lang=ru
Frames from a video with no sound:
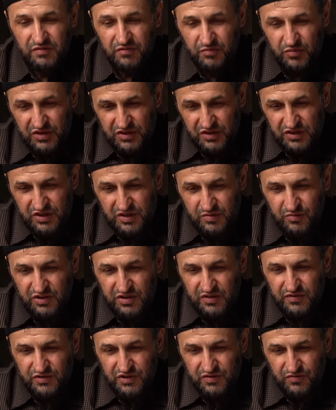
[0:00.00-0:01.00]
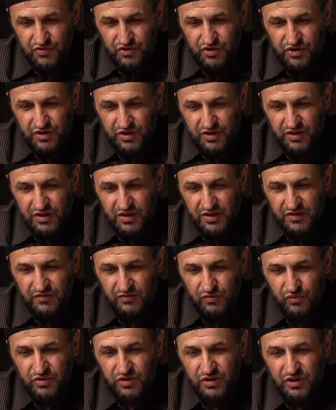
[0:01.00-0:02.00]
в месяц Рамадан Всевышний Аллах
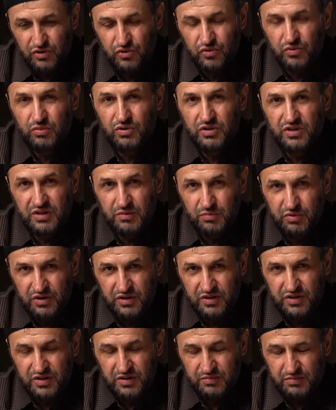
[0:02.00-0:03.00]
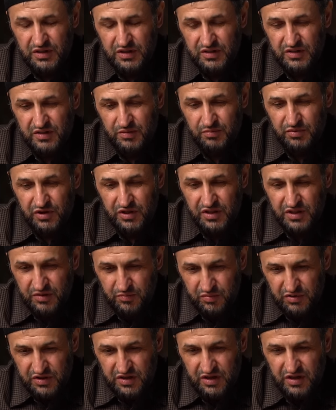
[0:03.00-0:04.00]
вводит особые запреты, э, запрет на
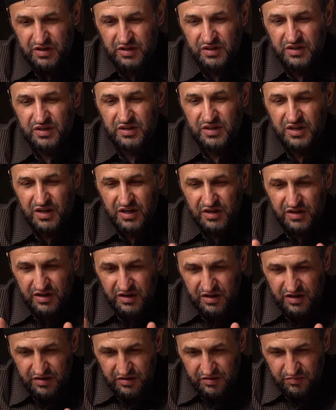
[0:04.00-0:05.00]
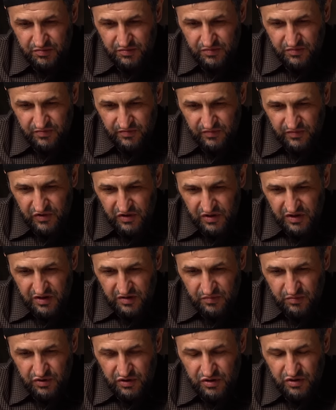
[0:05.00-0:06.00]
питание, на
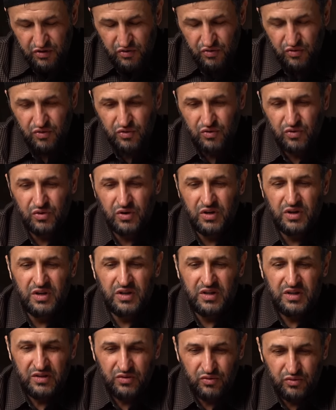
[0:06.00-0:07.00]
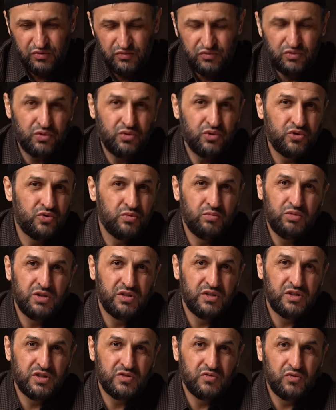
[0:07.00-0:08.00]
питье. То есть все то, что
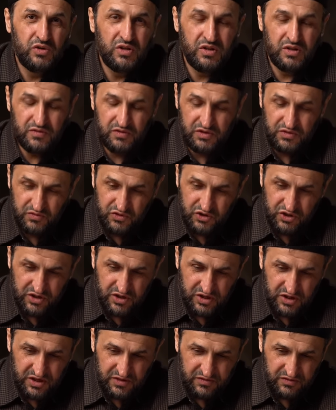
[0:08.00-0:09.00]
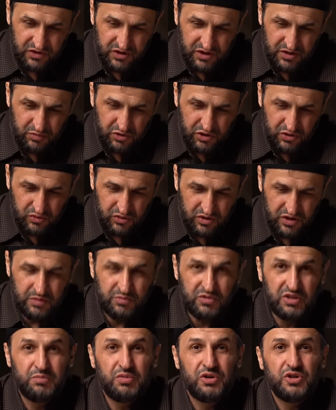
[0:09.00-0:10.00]
было дозволено, Всевышний Аллах в этот период
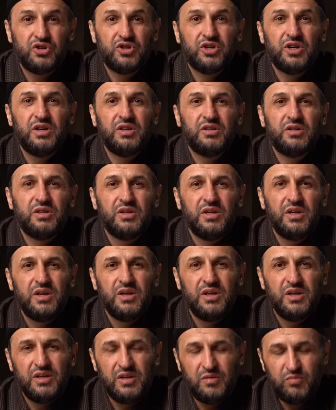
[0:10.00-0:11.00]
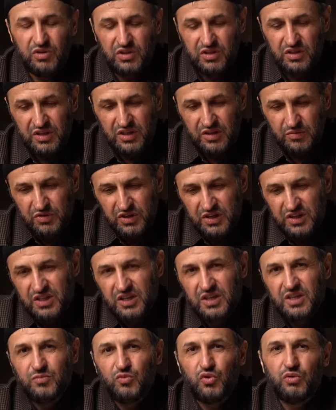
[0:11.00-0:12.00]
нам запрещает, ибо именно
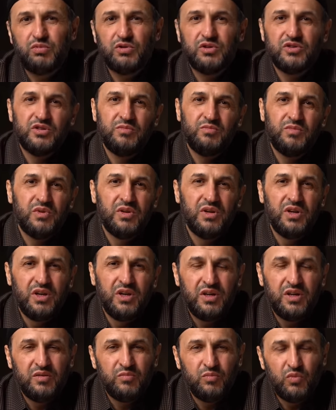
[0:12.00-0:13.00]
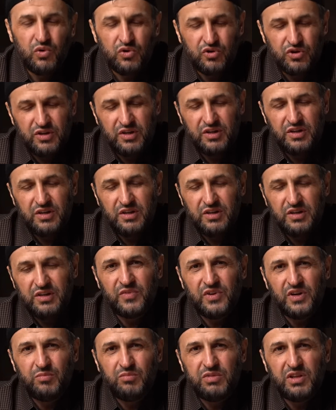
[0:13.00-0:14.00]
таким образом можно
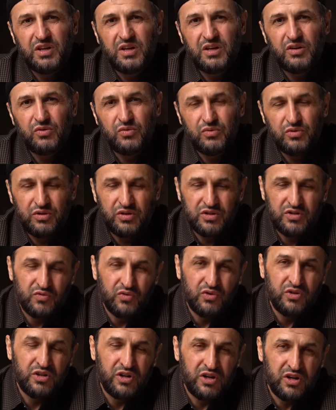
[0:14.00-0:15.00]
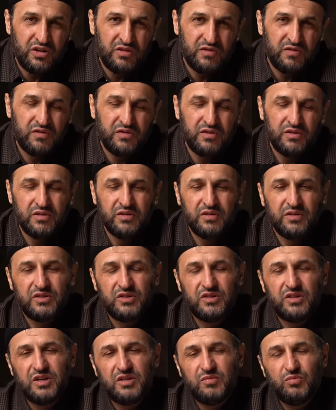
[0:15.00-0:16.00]
облагородить свой нрав,
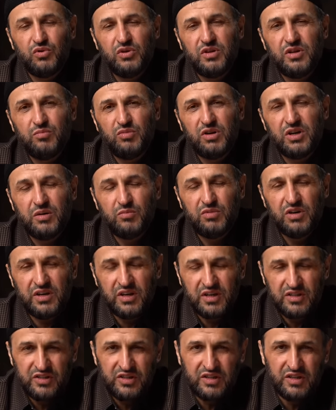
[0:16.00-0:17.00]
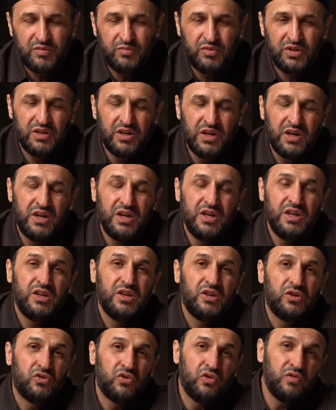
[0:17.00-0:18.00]
стать более богобоязненными.
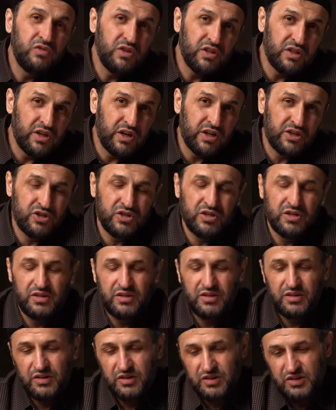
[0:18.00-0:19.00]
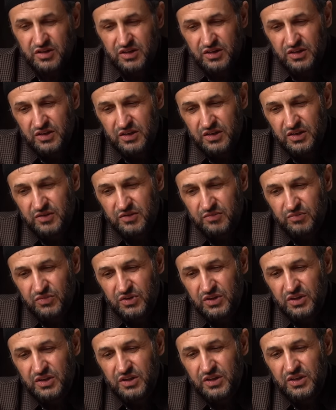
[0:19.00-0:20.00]
И ровно так же, если
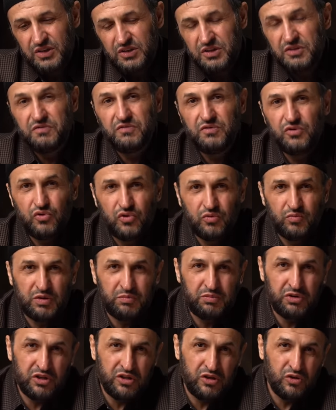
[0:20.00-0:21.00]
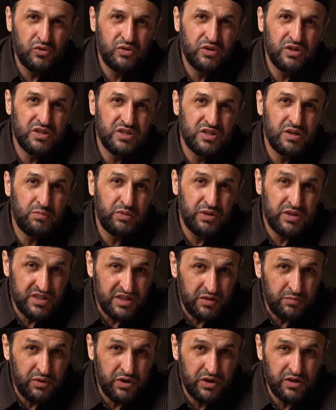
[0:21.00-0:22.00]
мы не введем определенные
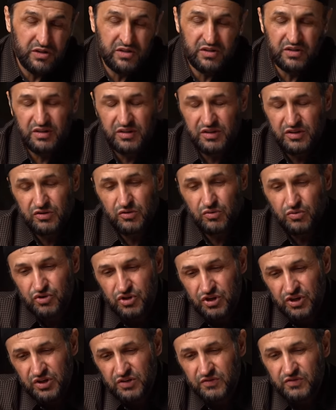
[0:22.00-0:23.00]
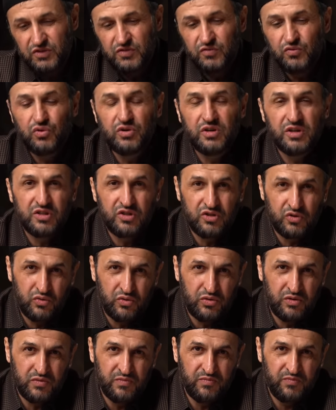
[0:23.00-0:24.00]
запреты, исключения в свой
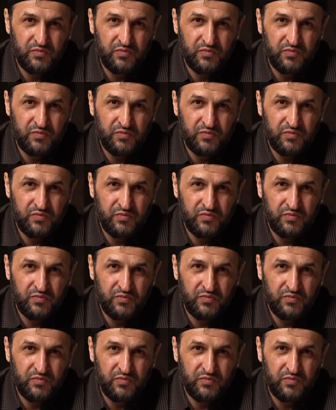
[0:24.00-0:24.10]
рацион,